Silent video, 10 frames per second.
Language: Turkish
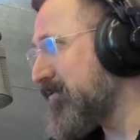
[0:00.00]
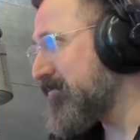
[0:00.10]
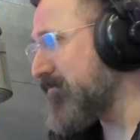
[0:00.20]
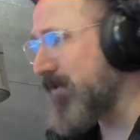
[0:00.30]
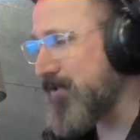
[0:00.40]

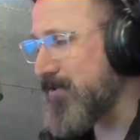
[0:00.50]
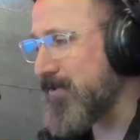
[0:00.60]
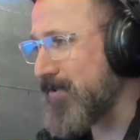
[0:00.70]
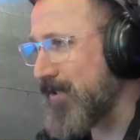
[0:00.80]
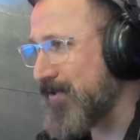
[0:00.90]

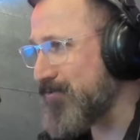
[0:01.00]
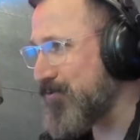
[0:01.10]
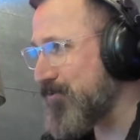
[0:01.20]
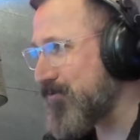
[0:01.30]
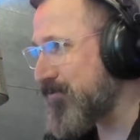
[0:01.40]
Verdiğine razı
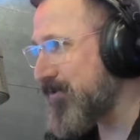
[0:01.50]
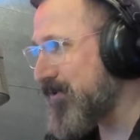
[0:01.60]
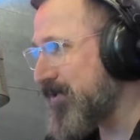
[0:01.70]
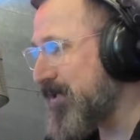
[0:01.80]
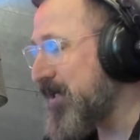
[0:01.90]
olur.
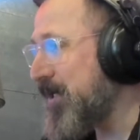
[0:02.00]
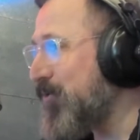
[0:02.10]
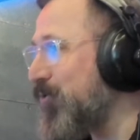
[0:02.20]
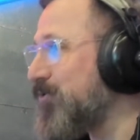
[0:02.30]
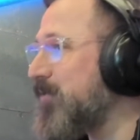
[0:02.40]

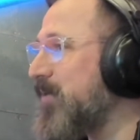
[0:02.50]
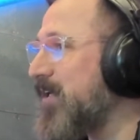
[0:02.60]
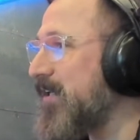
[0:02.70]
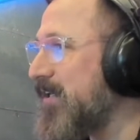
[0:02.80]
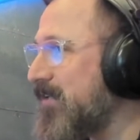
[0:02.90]
O zaman
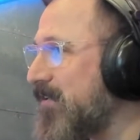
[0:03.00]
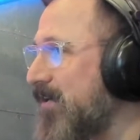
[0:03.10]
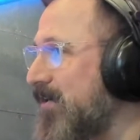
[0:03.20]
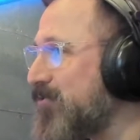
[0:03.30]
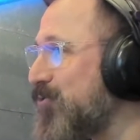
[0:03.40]
Allah da
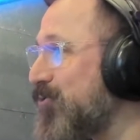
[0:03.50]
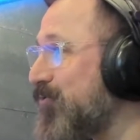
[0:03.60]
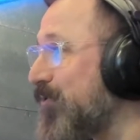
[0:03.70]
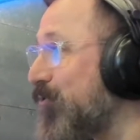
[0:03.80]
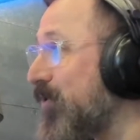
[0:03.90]
razı
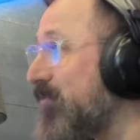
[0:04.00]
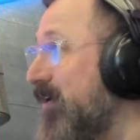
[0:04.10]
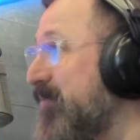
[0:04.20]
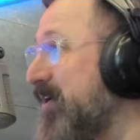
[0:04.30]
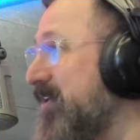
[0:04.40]
olur ve ona
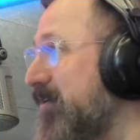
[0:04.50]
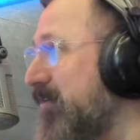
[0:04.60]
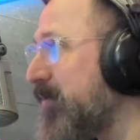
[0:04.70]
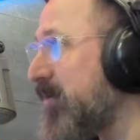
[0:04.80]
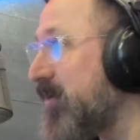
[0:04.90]
vermeye
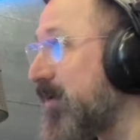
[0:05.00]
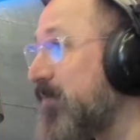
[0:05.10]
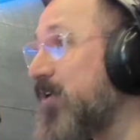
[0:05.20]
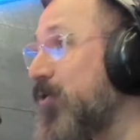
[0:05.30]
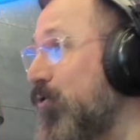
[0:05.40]
devam eder
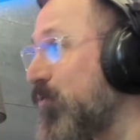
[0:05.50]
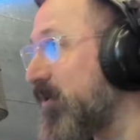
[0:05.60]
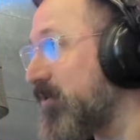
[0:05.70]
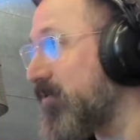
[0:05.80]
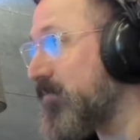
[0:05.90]
hem de yormadan.